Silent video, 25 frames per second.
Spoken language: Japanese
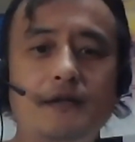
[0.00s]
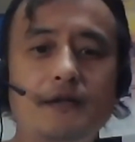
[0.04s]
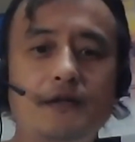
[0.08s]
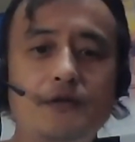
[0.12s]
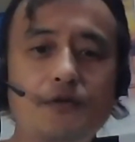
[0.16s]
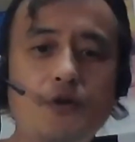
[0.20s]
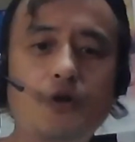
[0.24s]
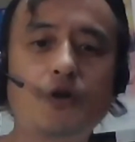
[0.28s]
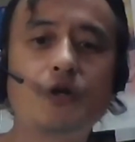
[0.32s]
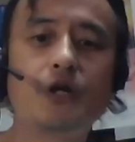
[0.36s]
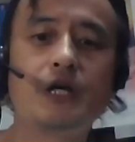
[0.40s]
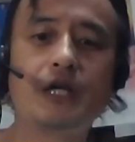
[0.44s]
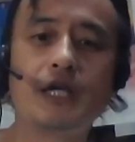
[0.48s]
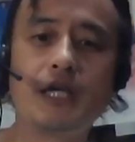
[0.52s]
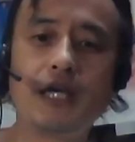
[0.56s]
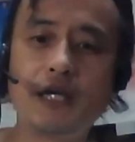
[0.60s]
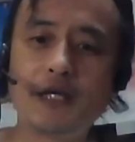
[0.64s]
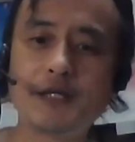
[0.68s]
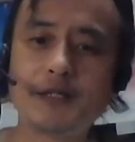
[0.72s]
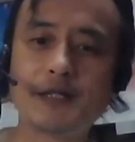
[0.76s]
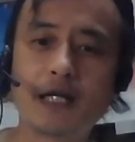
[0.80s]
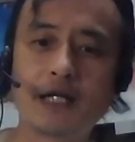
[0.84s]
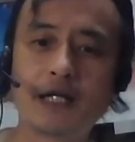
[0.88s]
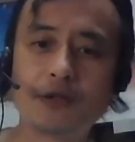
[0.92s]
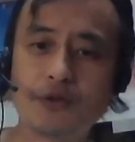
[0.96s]
その
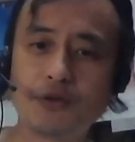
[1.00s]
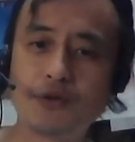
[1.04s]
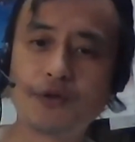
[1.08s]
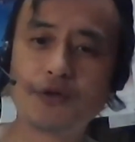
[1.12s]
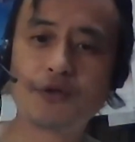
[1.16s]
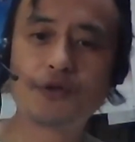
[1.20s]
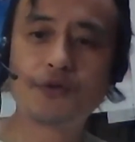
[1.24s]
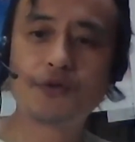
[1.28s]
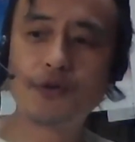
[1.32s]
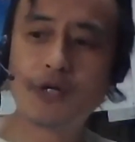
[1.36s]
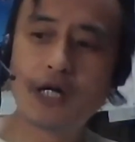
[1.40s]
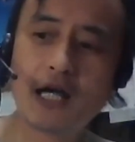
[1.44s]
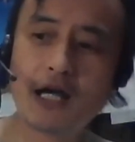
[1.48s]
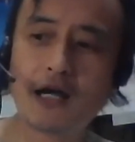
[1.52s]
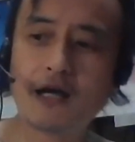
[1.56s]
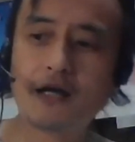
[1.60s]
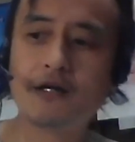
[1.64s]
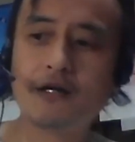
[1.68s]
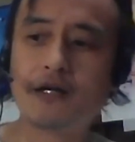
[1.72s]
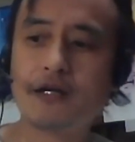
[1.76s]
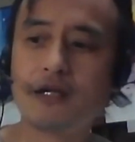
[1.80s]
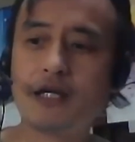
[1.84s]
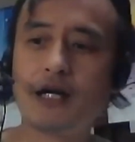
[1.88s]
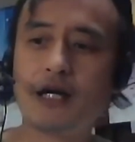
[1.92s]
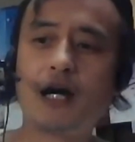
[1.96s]
A さんという人が、
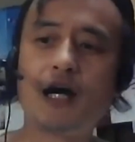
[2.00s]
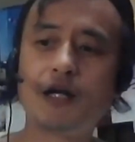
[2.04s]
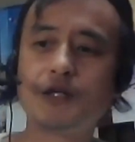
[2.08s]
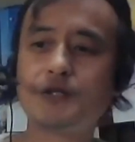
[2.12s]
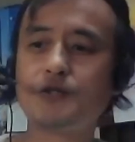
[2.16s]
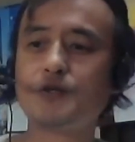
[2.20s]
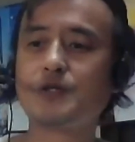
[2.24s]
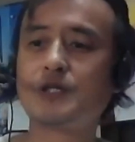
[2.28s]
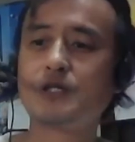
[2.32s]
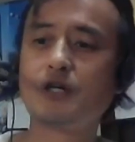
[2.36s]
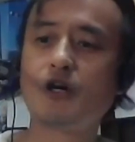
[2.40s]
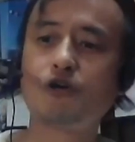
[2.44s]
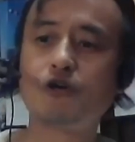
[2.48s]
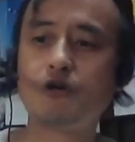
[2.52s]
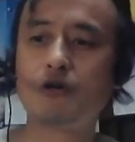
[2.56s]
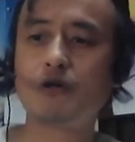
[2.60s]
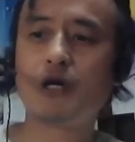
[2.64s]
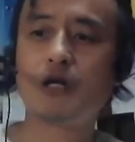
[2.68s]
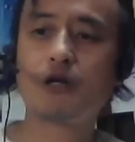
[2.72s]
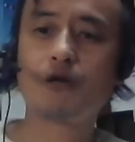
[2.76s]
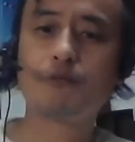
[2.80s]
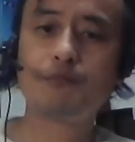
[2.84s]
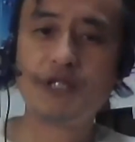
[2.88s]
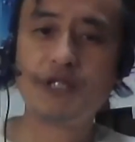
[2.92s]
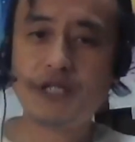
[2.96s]
いや、ハーチューさんは
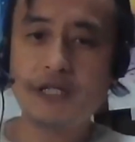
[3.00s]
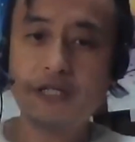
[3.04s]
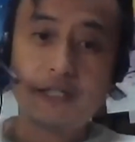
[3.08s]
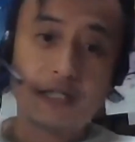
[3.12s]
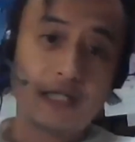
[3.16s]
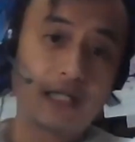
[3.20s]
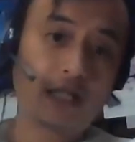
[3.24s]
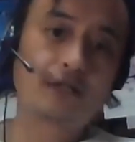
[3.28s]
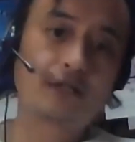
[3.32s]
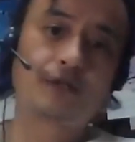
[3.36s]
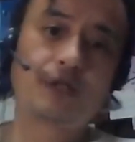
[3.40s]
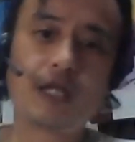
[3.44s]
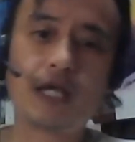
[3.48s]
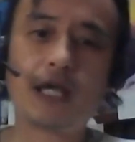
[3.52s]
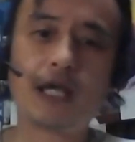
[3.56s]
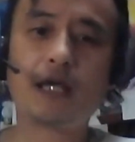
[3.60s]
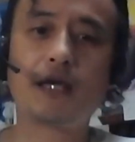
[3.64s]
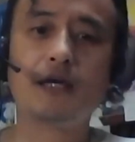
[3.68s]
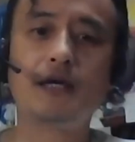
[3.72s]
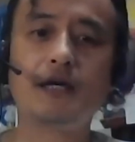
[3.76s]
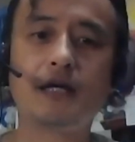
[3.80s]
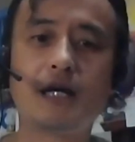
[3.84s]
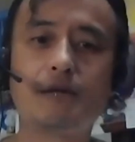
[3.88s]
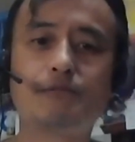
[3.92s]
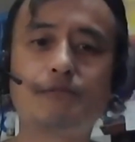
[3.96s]
あの美人じゃなく
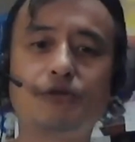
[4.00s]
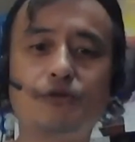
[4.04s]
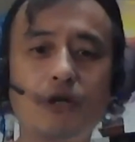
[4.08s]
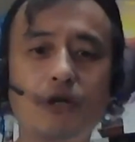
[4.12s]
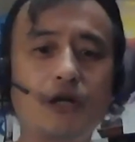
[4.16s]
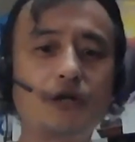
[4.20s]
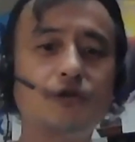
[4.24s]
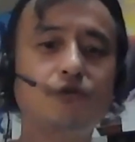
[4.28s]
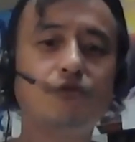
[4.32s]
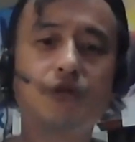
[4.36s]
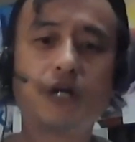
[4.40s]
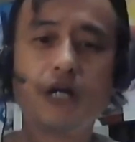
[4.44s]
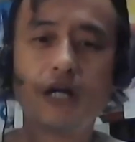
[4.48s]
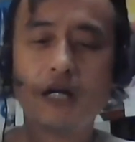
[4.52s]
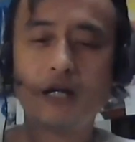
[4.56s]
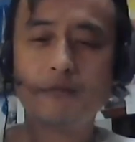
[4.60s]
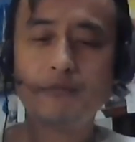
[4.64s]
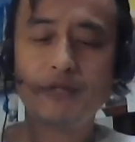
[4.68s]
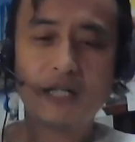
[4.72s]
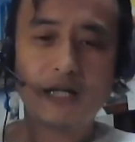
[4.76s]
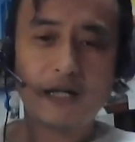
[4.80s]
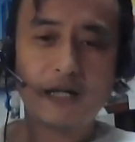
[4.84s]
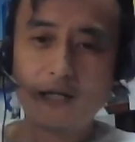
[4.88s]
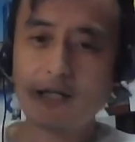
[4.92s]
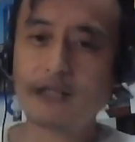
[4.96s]
て、株とかの裏側
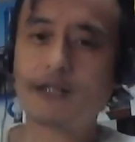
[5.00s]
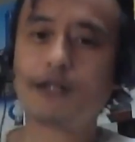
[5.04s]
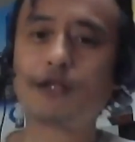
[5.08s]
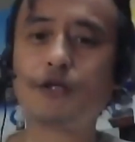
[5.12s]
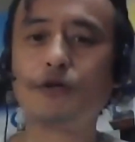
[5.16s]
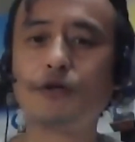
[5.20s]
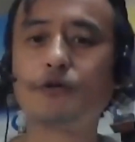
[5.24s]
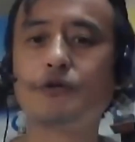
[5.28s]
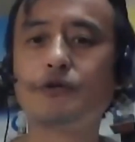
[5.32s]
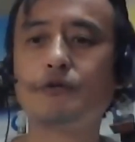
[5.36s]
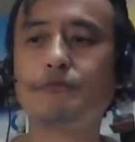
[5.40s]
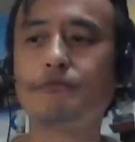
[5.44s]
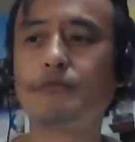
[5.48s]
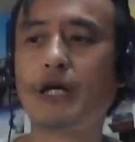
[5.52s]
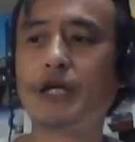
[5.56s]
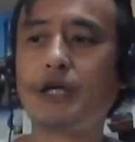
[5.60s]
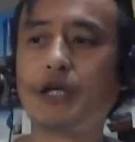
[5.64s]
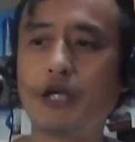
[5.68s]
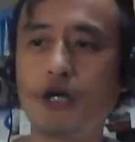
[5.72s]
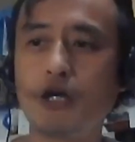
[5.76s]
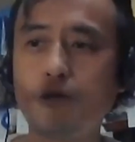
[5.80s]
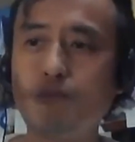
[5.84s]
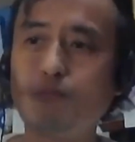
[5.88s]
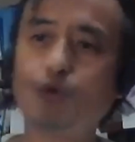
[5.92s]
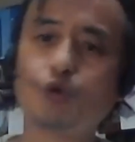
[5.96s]
みたいだっていう、まあ、意
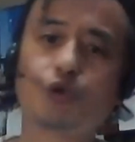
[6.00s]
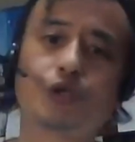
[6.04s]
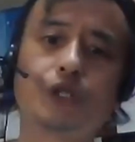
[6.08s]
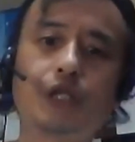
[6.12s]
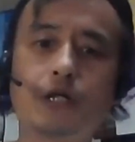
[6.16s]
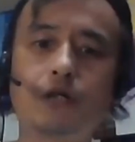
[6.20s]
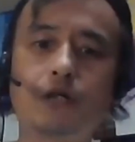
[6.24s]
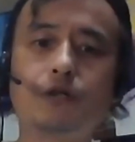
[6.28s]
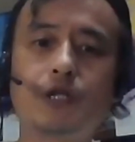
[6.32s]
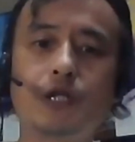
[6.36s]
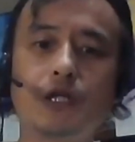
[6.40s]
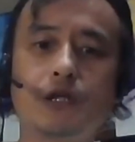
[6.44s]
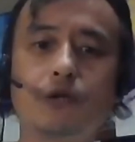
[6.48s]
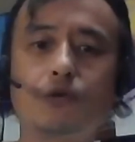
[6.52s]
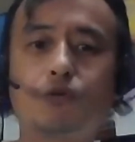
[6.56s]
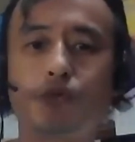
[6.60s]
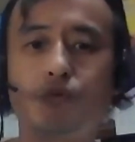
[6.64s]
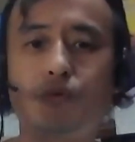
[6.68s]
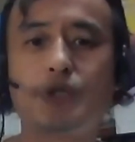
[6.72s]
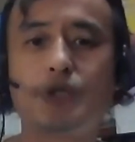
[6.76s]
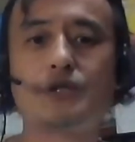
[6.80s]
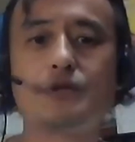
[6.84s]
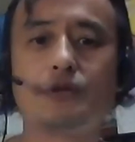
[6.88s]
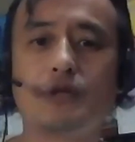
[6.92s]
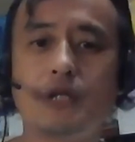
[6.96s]
見を持ってるっていうこ
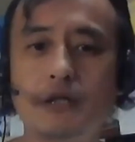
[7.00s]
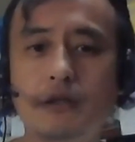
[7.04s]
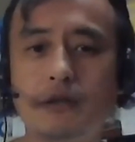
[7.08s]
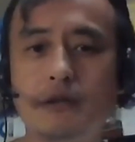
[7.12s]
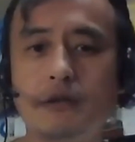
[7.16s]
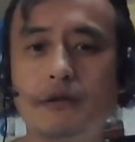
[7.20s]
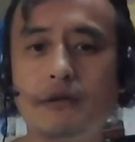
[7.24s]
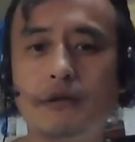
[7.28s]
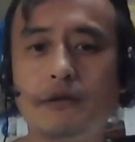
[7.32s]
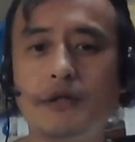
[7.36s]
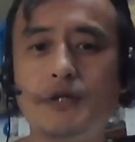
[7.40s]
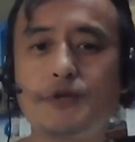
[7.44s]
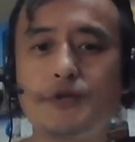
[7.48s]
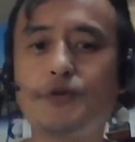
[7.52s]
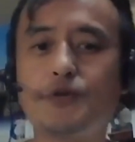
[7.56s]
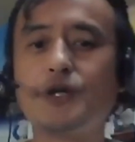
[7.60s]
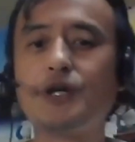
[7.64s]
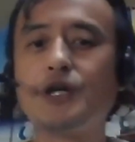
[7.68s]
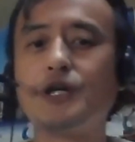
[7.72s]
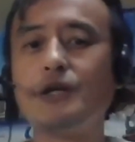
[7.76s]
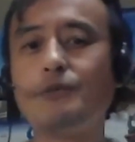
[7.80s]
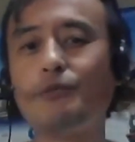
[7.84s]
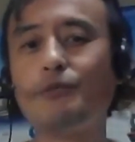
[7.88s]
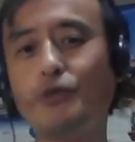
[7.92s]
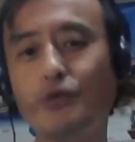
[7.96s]
とですよね。で、それ
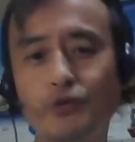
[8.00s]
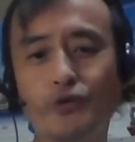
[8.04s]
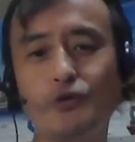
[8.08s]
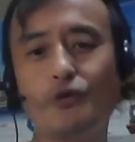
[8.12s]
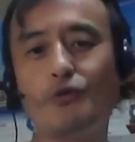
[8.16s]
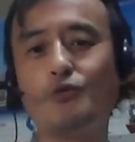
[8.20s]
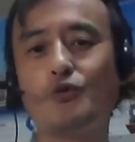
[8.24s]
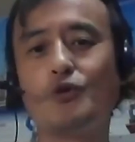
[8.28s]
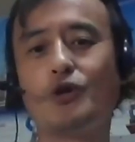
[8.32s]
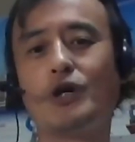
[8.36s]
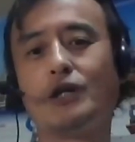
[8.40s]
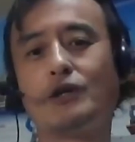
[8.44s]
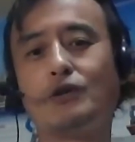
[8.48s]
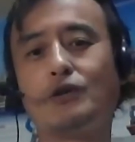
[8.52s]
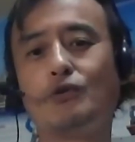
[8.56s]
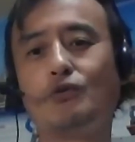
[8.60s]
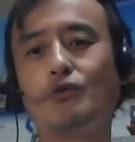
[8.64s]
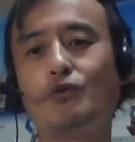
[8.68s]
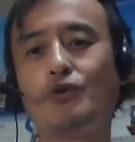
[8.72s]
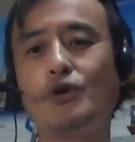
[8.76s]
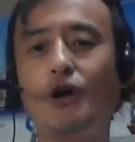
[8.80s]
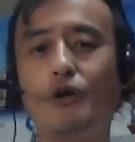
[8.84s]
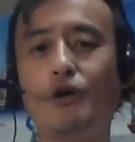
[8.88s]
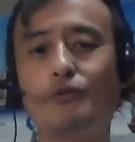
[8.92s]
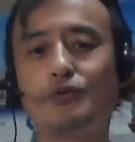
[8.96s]
聞いて僕どう思うかっていう
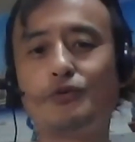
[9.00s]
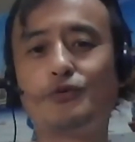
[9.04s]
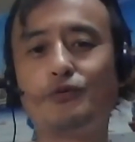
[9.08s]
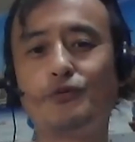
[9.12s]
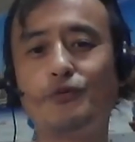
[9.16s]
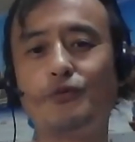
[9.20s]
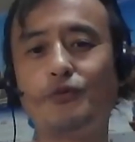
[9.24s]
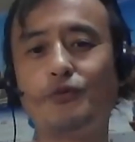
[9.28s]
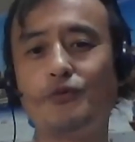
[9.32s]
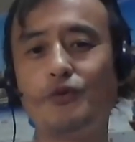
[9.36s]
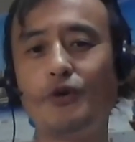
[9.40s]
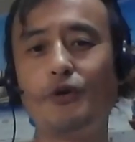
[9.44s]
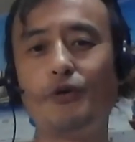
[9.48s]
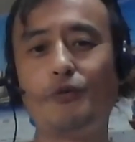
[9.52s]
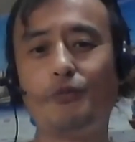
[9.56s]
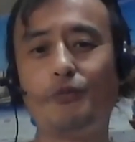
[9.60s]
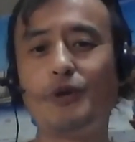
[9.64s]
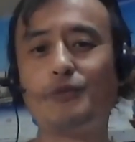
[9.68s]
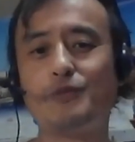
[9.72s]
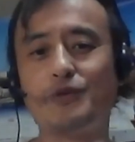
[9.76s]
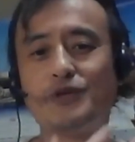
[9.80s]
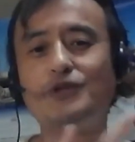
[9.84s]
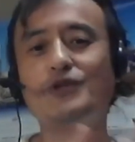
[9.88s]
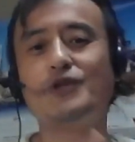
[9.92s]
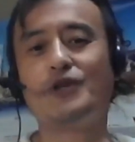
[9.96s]
と、いや、いややっ
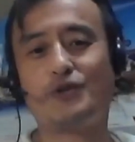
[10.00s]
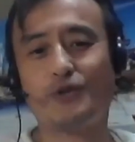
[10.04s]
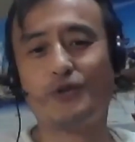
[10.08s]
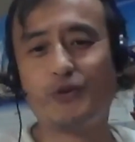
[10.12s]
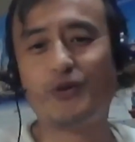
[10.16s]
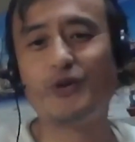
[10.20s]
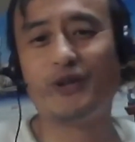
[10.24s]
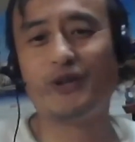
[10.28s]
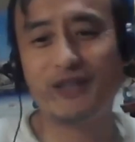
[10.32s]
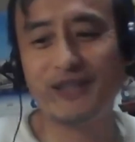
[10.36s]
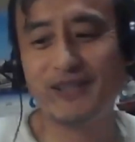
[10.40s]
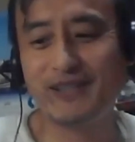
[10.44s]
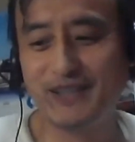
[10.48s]
ぱり美人でしょと。